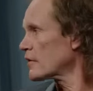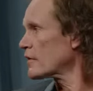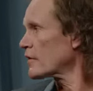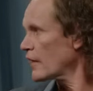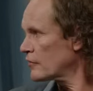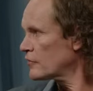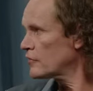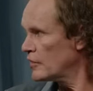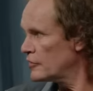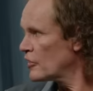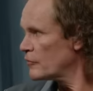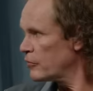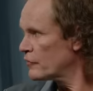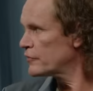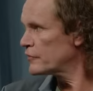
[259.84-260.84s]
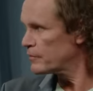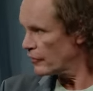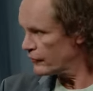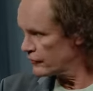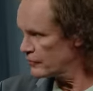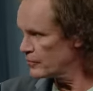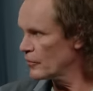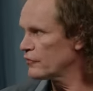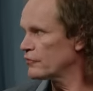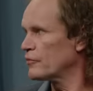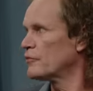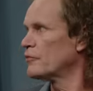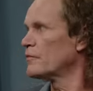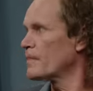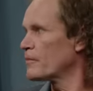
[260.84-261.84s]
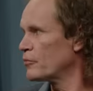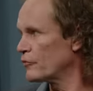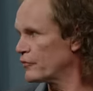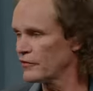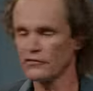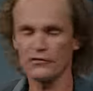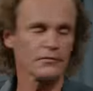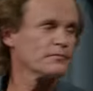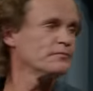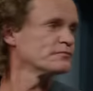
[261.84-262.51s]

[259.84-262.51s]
herzegina Boffen, Boffen, Boff, Boffist.